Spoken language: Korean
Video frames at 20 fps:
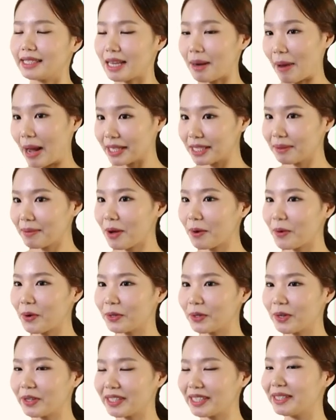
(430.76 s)
마지막
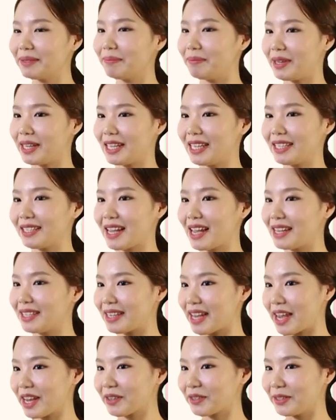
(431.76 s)
코너는
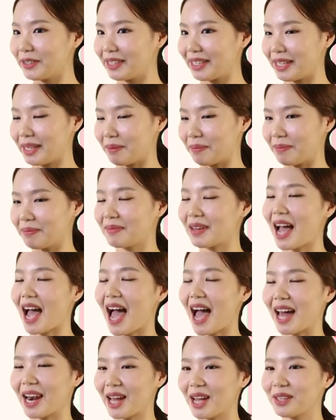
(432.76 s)
미리센세의 꿀팁
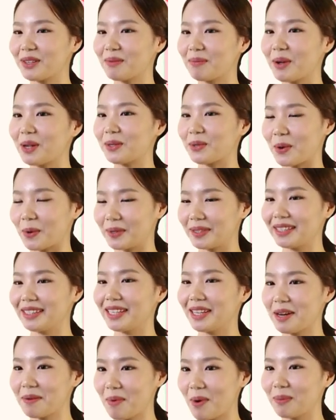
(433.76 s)
알아두면 좋은
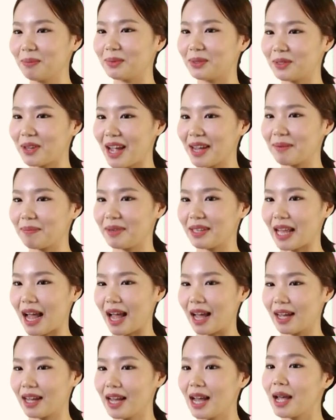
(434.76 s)
일본
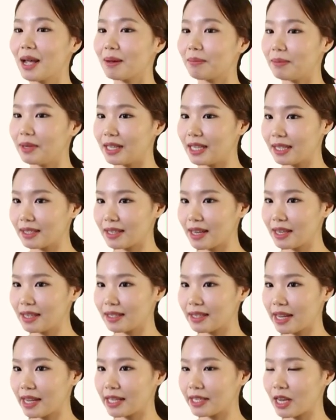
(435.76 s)
문화입니다
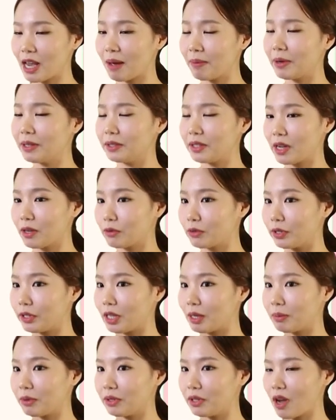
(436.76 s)
미리센세의 세 번째
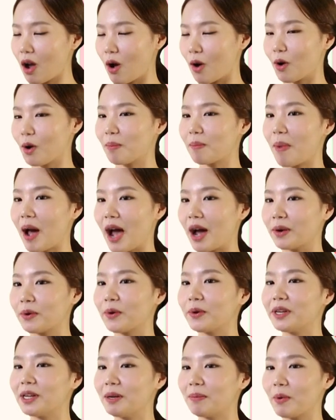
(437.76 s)
꿀팁은요
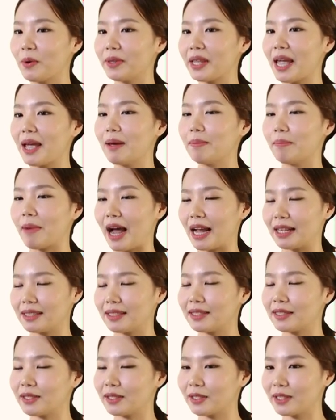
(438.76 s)
바로 일본의
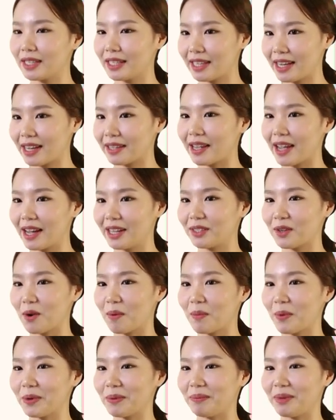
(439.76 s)
마츠리에 대한
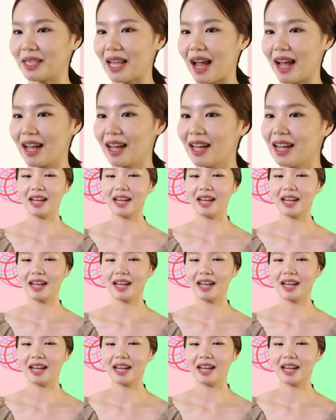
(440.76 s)
정보입니다